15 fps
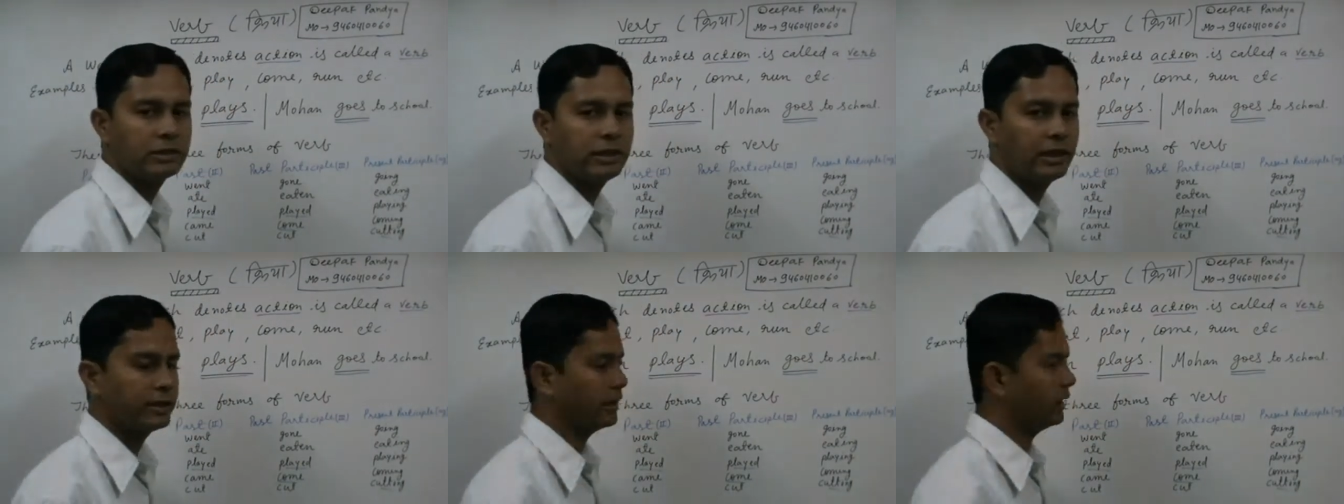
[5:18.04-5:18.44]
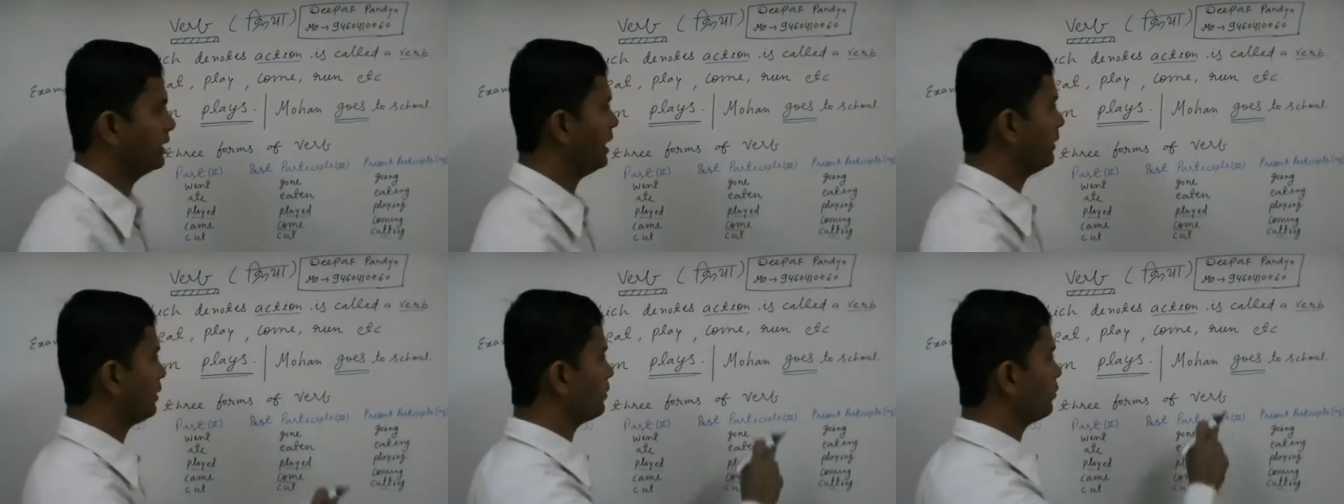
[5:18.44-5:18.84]
जाते हैं
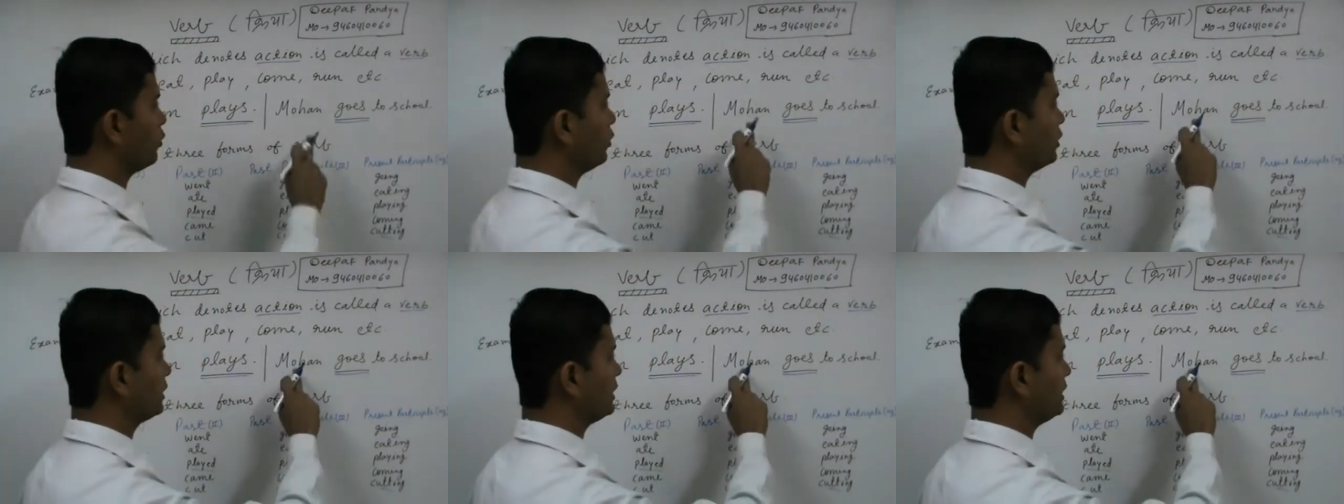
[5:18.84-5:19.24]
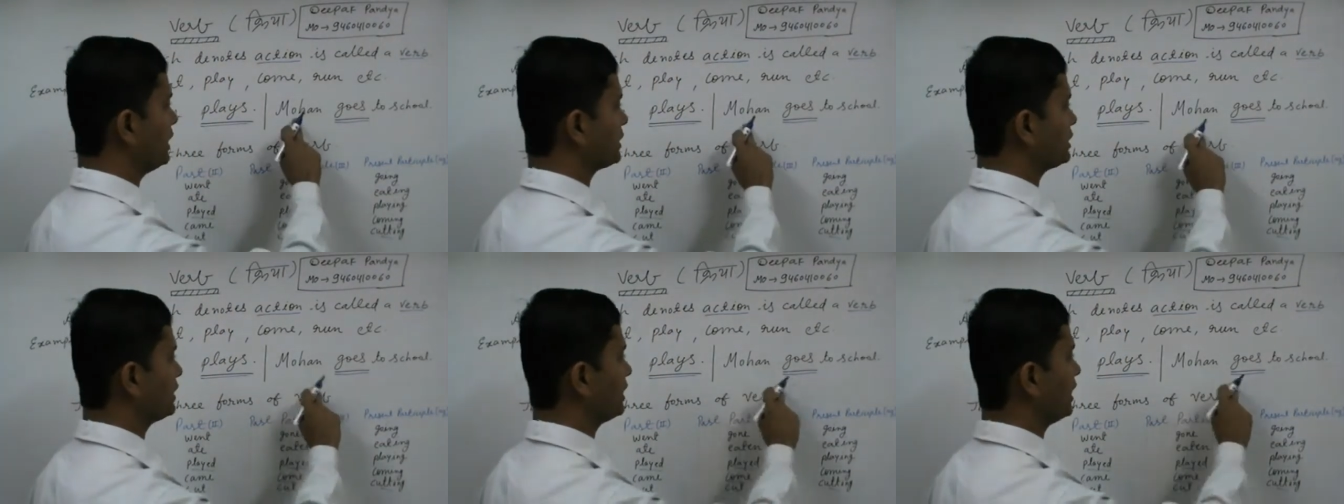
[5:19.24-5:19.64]
यहाँ पर मोहन की
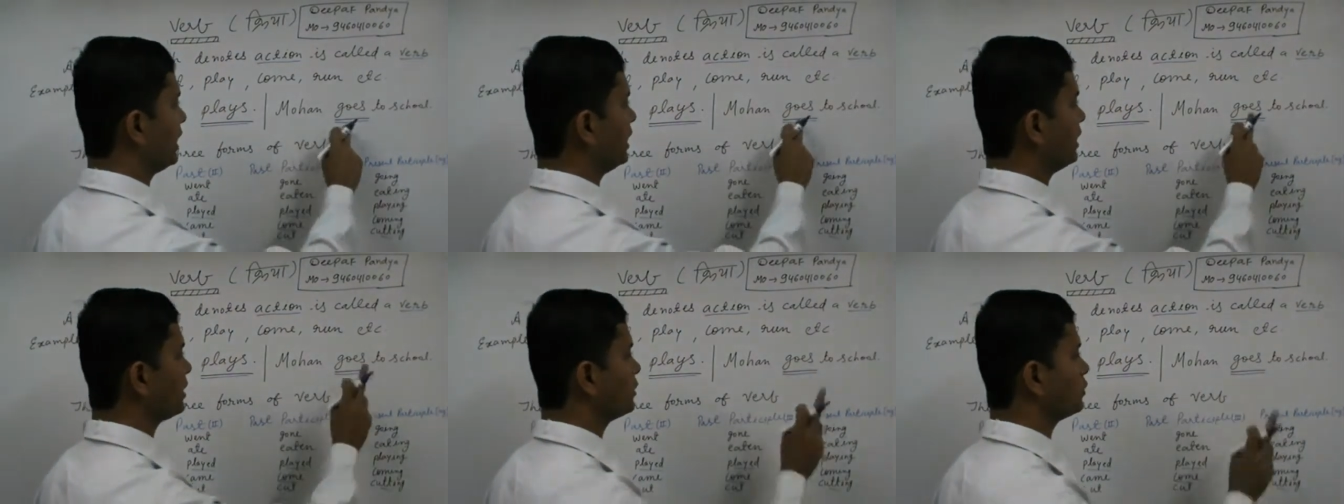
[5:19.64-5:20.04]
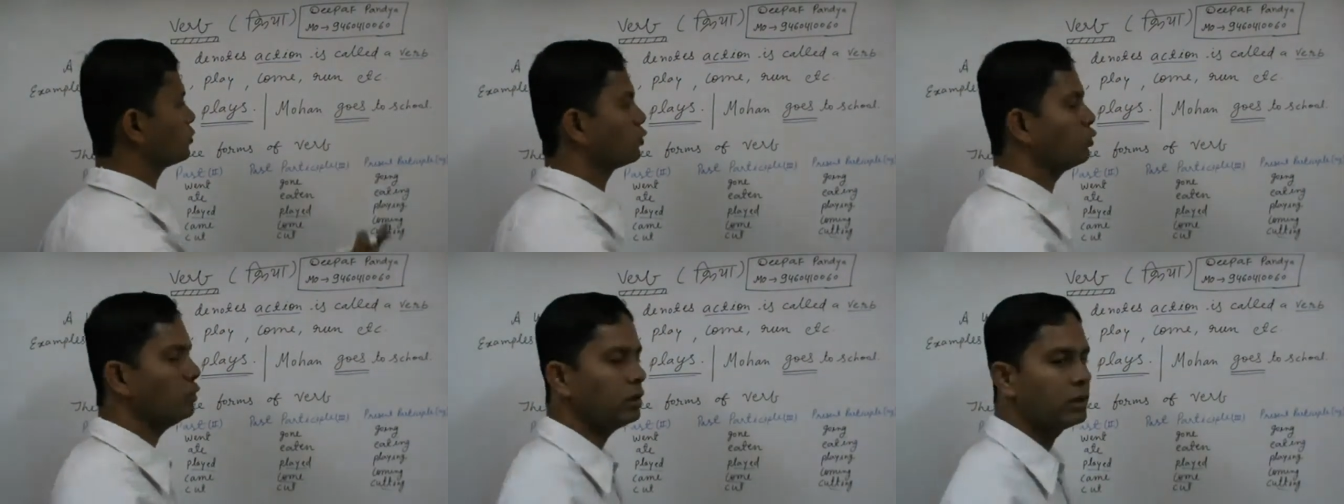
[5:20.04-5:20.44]
एक्शन क्या है
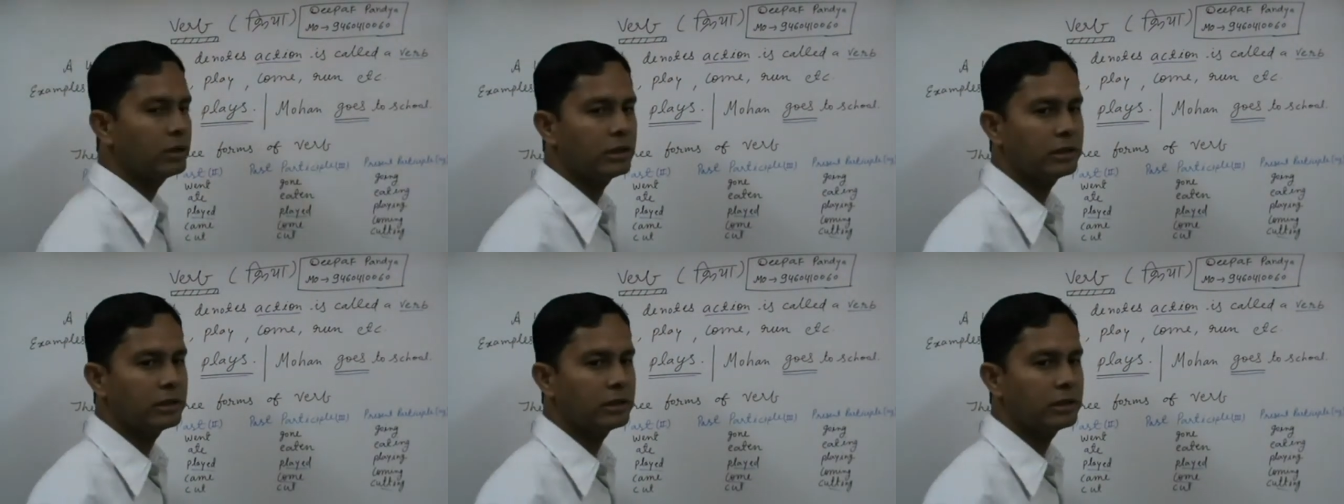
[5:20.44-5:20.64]
स्कूल